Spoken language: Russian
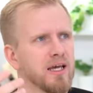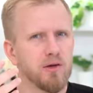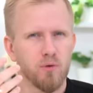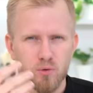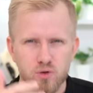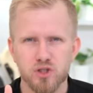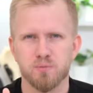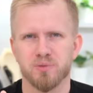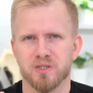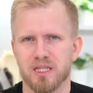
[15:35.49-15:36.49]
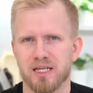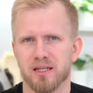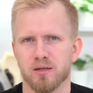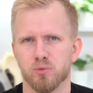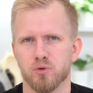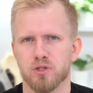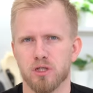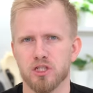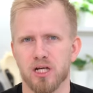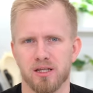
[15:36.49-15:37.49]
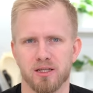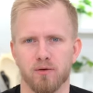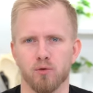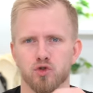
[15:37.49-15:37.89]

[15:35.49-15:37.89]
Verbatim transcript: его нужно постоянно будет заряжать для того,